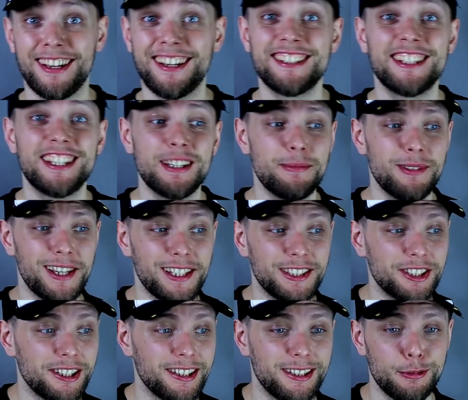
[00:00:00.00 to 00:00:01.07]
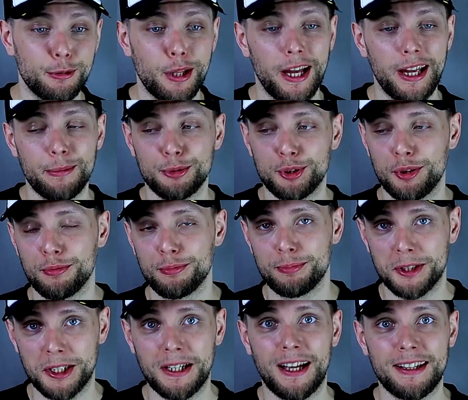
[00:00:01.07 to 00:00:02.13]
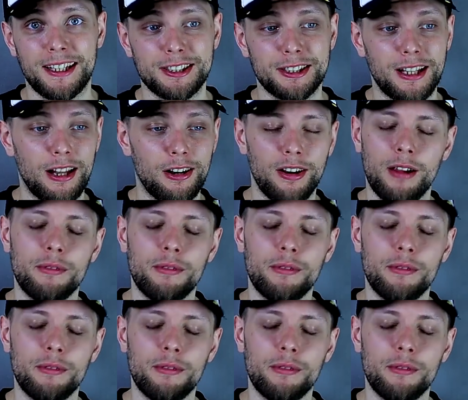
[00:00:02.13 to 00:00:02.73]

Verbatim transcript: niech Kim jedzie i udaje mu się przegadać Lalo,